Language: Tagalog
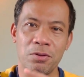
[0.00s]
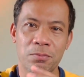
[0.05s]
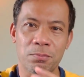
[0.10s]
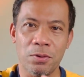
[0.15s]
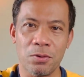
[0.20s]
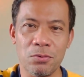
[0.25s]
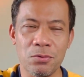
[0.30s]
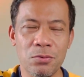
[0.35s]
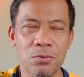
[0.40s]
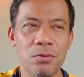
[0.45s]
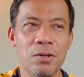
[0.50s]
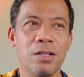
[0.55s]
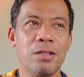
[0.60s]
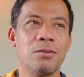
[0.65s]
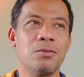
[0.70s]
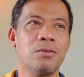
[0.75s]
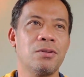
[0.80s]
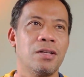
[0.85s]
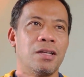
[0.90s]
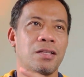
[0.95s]
yun,
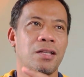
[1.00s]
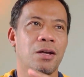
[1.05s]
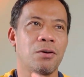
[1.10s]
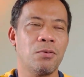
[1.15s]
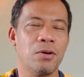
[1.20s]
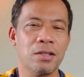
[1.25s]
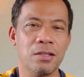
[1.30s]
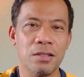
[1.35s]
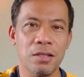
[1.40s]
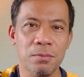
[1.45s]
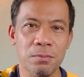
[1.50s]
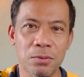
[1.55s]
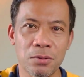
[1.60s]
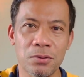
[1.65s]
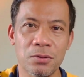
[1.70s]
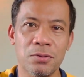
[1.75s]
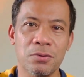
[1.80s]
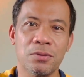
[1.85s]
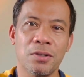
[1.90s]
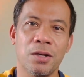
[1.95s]
paulit-ulit, I want
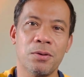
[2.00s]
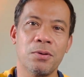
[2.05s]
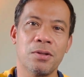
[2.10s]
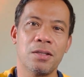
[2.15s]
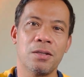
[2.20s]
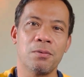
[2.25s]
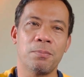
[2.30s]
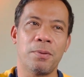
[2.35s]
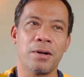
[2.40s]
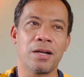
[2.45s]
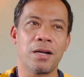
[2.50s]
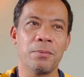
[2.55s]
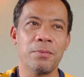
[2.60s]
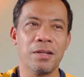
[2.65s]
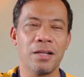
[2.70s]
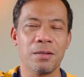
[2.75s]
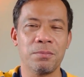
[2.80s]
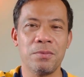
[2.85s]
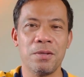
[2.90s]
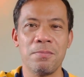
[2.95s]
debut, I want debut. Pag
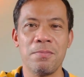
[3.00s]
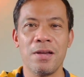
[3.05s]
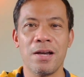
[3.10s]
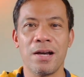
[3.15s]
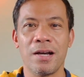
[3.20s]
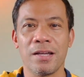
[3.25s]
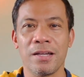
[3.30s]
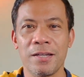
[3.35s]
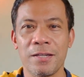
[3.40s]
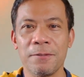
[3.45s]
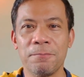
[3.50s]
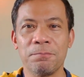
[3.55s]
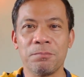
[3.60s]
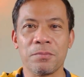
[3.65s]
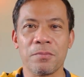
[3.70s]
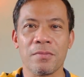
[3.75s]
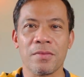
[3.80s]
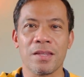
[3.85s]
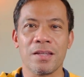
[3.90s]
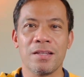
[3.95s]
kami nagbibiyahe,
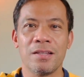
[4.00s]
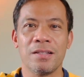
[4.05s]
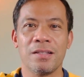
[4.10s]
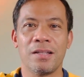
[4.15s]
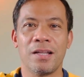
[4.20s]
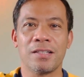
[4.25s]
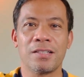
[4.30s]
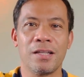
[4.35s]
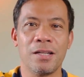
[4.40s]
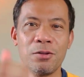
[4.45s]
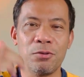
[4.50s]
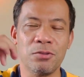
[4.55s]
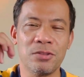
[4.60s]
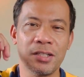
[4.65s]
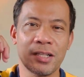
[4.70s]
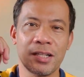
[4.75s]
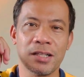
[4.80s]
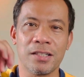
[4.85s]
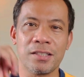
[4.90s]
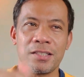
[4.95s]
nasa likod
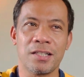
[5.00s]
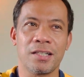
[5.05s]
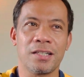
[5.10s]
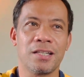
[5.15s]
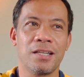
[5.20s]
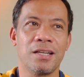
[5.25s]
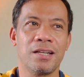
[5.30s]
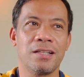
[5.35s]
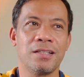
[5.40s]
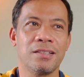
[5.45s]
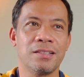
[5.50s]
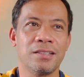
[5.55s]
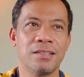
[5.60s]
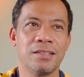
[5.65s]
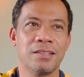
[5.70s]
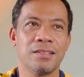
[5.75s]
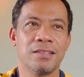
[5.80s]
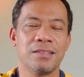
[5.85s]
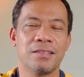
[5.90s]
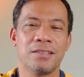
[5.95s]
siya ng sasakyan,
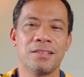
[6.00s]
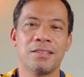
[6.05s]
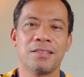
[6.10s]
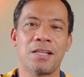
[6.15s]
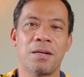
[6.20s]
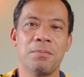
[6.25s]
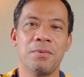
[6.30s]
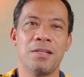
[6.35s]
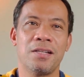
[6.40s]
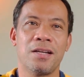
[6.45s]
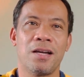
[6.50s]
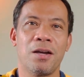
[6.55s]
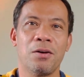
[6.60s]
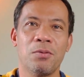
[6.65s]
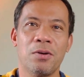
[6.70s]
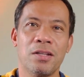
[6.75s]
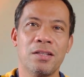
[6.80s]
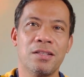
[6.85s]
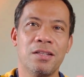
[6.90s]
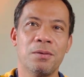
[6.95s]
sabi niya, I
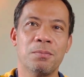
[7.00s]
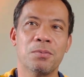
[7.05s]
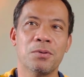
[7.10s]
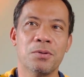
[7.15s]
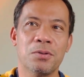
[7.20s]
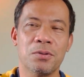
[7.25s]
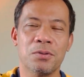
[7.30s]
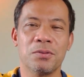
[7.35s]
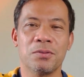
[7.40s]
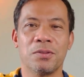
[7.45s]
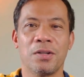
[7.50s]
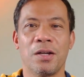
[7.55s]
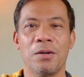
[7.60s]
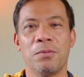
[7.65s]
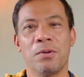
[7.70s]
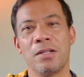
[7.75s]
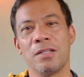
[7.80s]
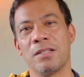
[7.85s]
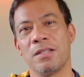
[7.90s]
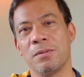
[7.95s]
want debut, I
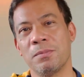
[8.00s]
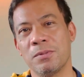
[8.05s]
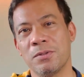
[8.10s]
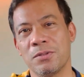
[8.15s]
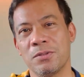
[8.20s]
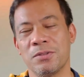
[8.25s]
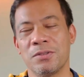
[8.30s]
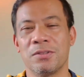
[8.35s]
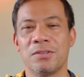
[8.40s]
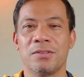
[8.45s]
want debut.